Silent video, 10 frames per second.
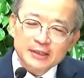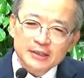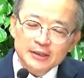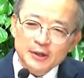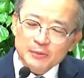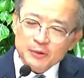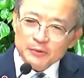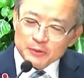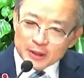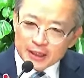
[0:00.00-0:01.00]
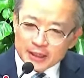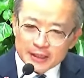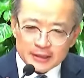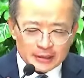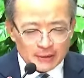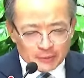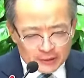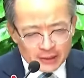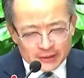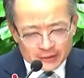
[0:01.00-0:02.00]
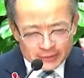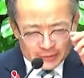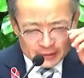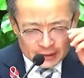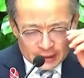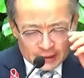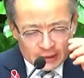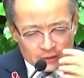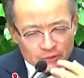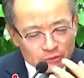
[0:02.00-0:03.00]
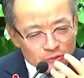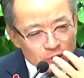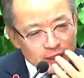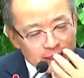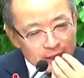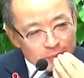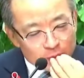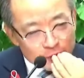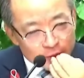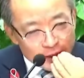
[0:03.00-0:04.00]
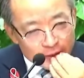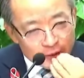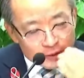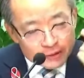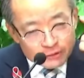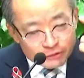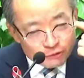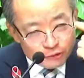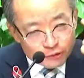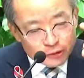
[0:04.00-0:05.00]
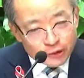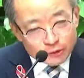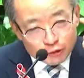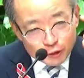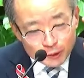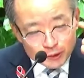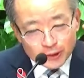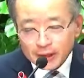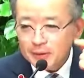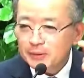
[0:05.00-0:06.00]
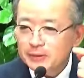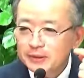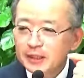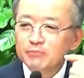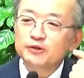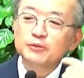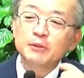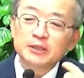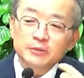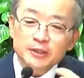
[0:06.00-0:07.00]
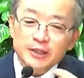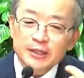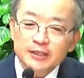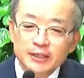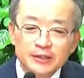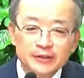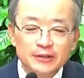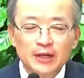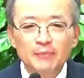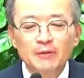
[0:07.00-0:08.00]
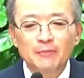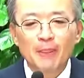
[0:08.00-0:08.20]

여러분들 우리가 잘 보세요. 우리의 입도 그래요. 눈도 그래요. 귀도 그래요. 제가 무슨 말씀을 이제까지 드리는 거냐면